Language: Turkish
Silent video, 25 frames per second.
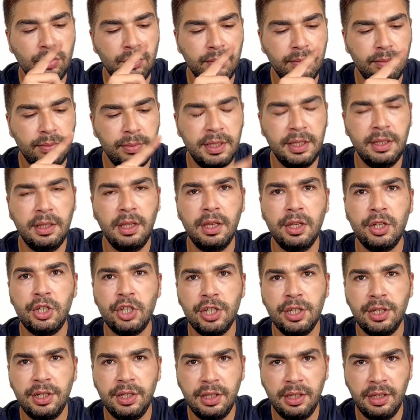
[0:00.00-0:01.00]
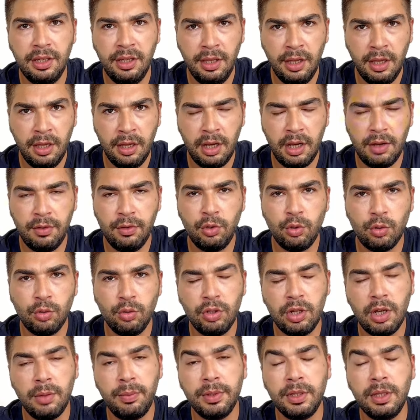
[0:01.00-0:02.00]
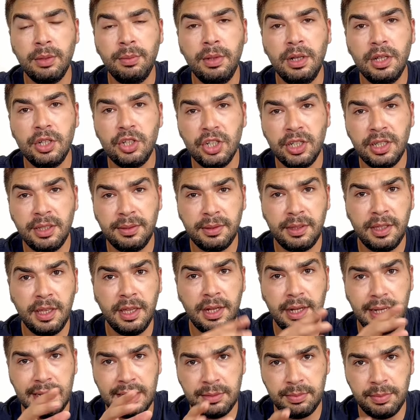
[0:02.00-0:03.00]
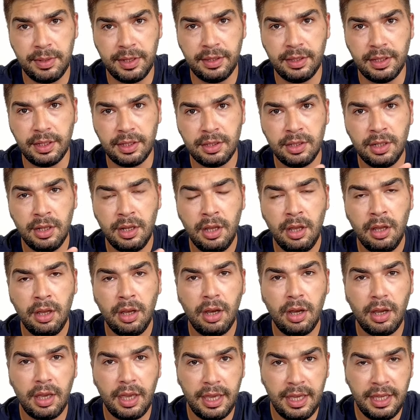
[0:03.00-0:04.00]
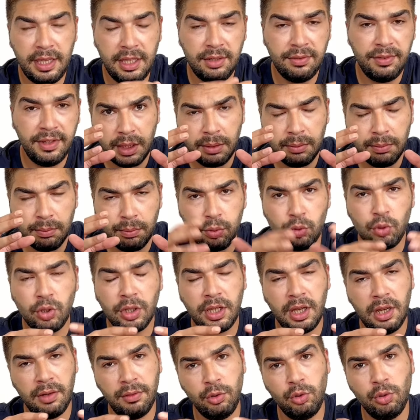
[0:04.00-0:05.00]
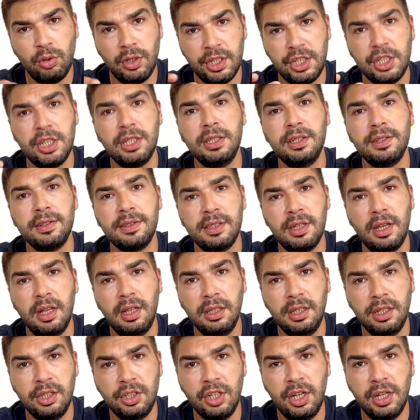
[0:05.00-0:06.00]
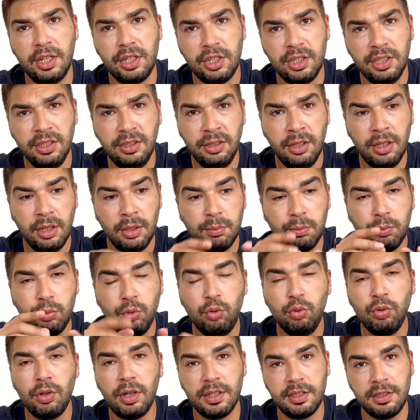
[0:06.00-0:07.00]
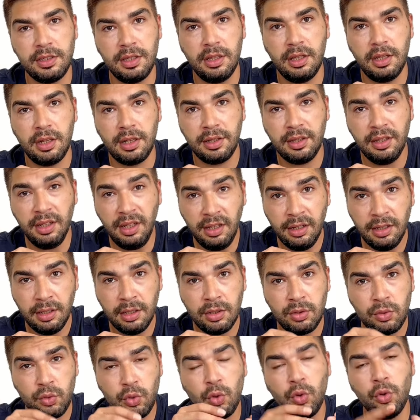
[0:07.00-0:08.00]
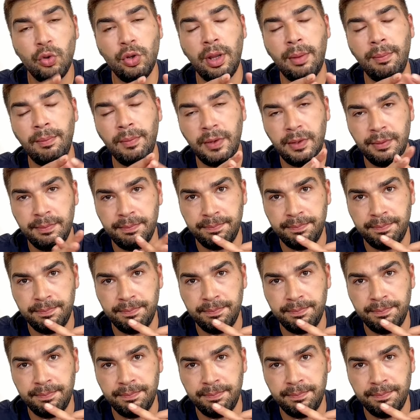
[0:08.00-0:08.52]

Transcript: mide içeriği, havayolunu kapatabilecek diğer etmenler. Eğir ve buradaki havayolu açıklığını sağlayacağı için bu tür hastalarda çok önemli.